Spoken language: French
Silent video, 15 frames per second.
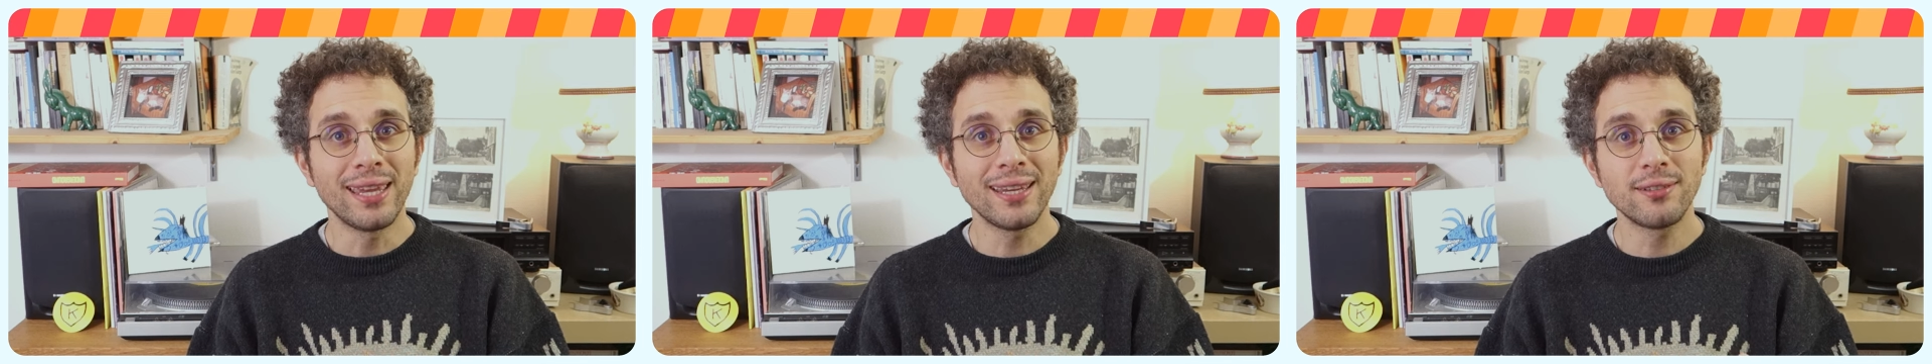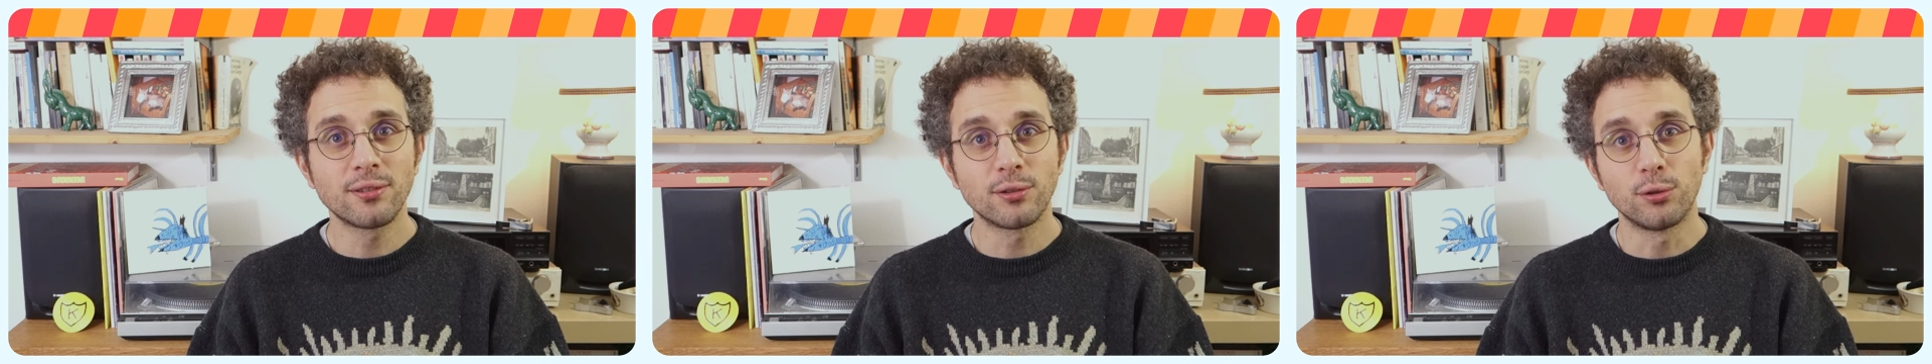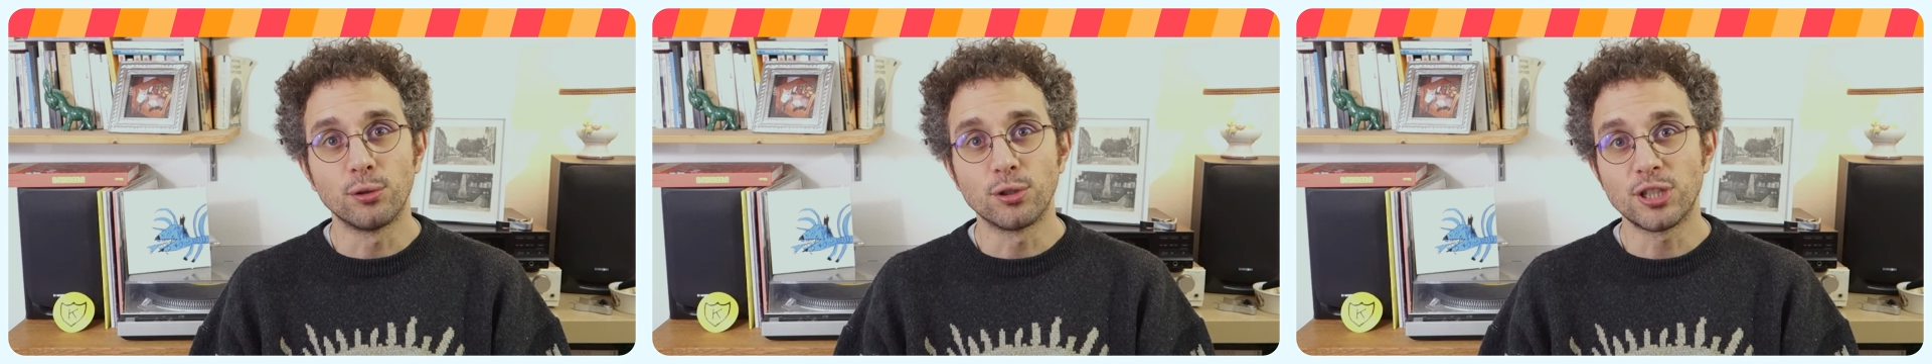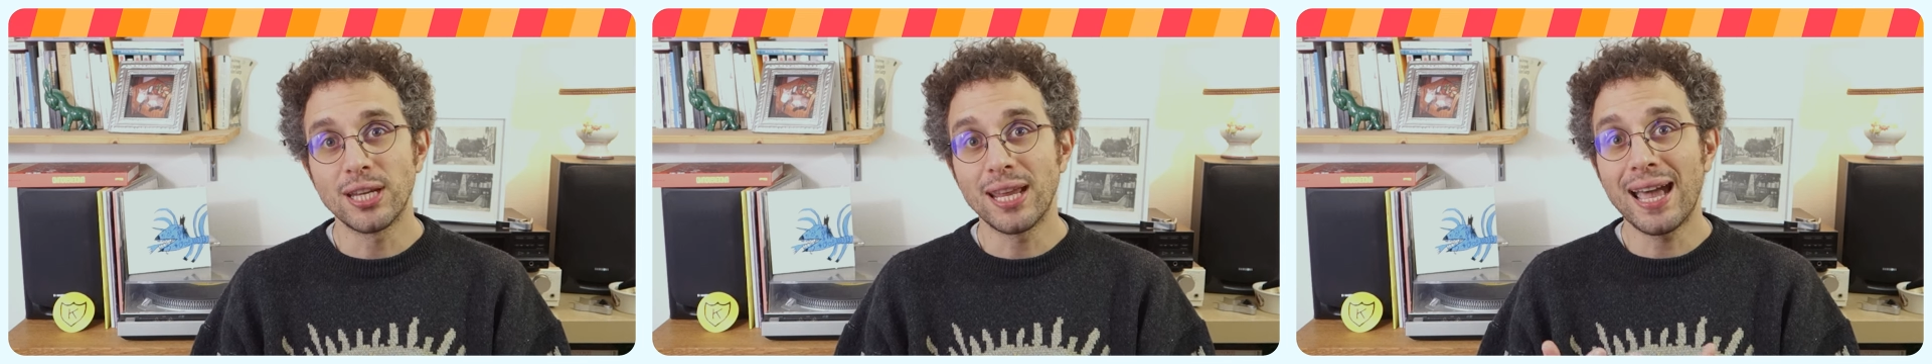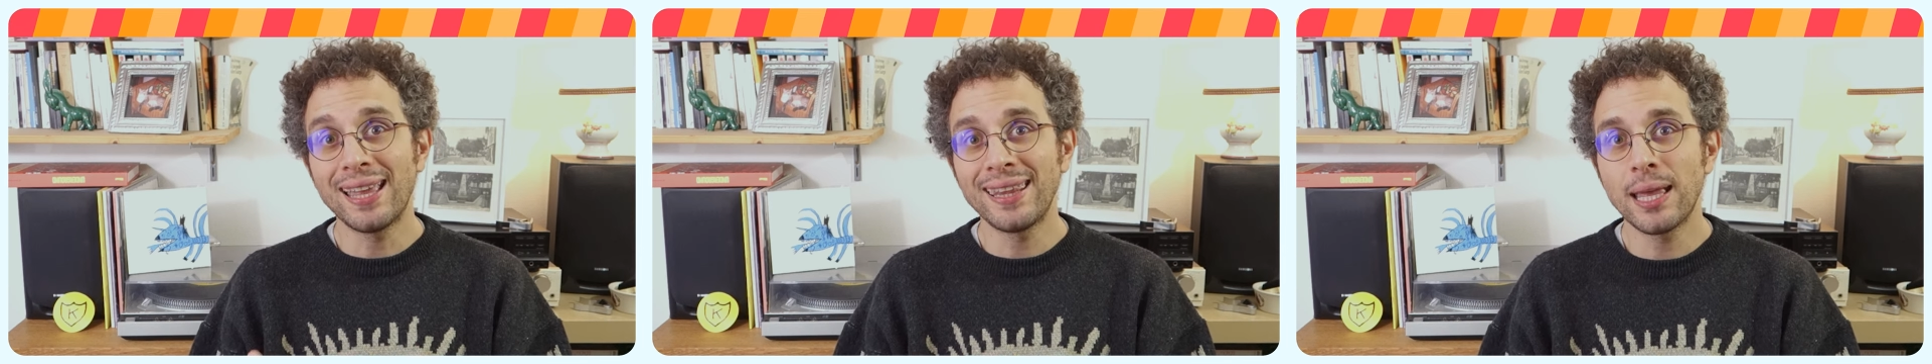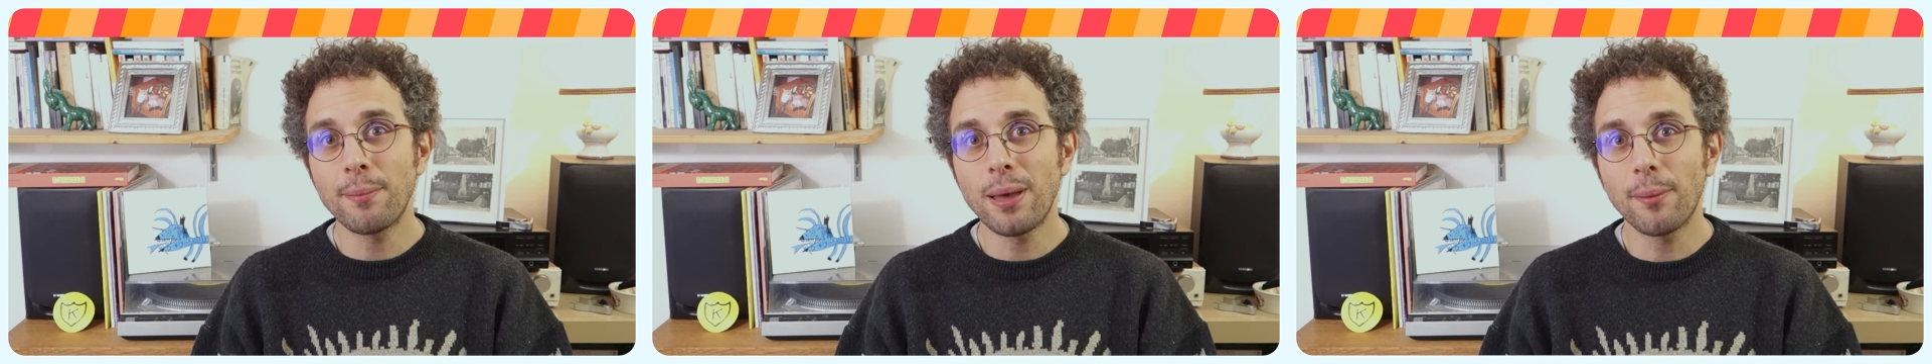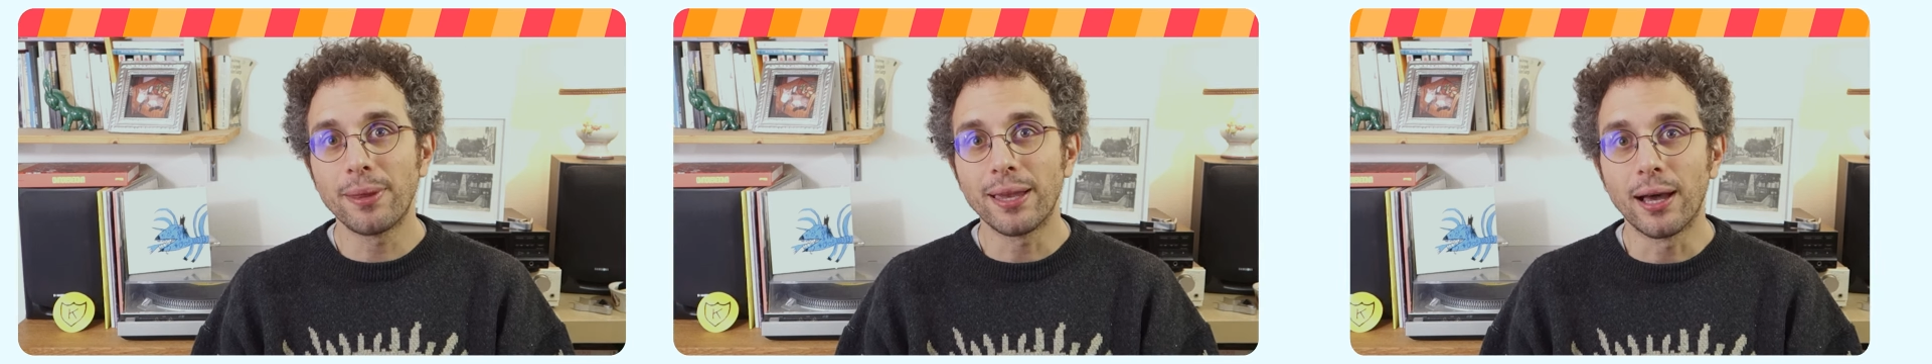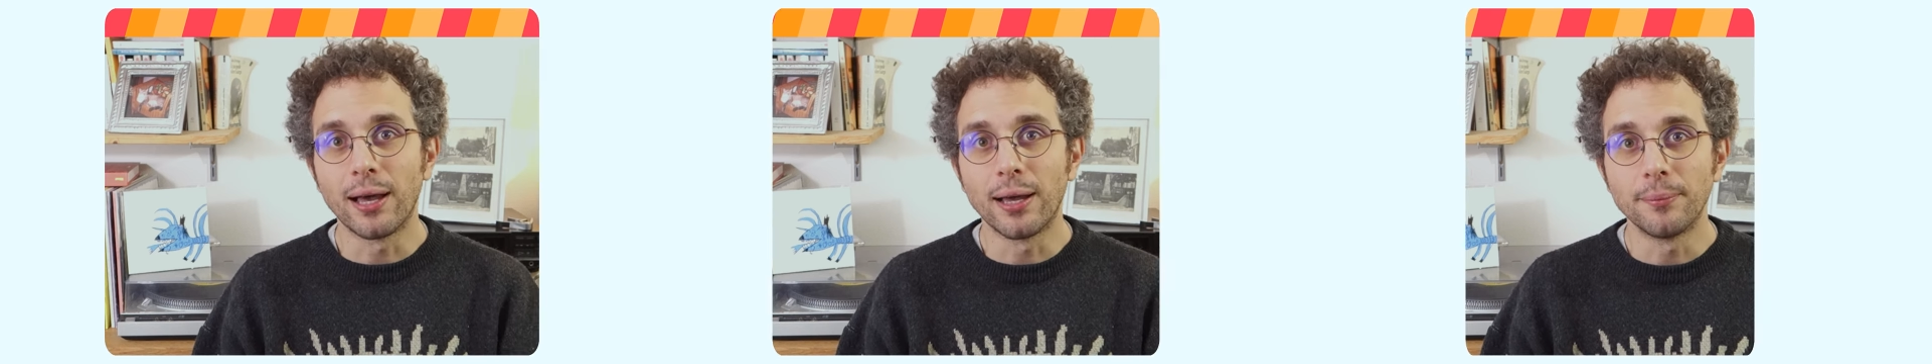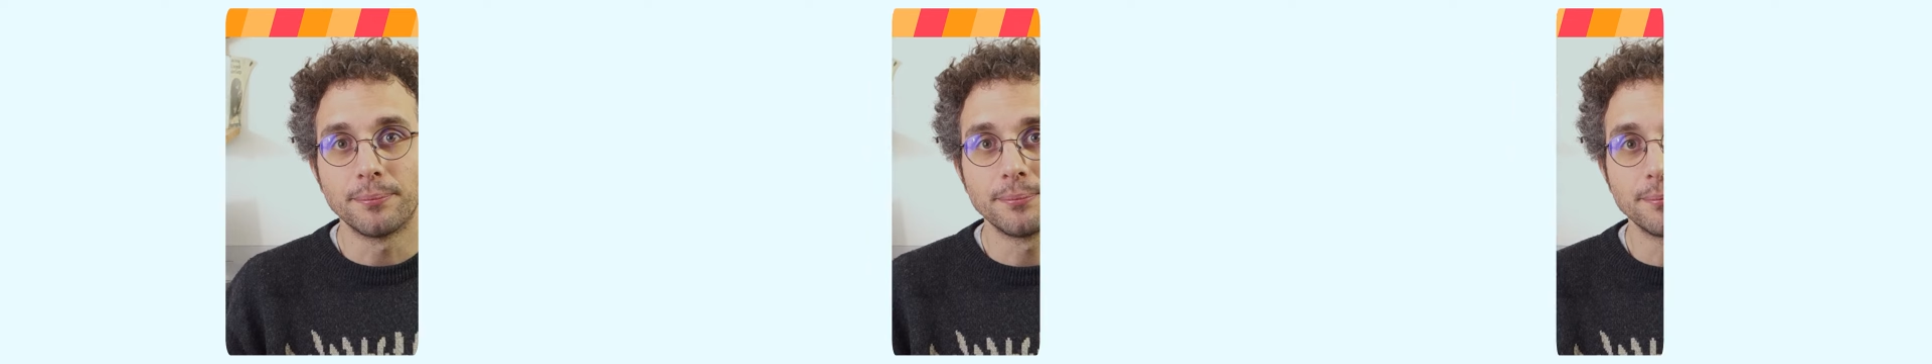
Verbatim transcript: ex de chez Anna barbera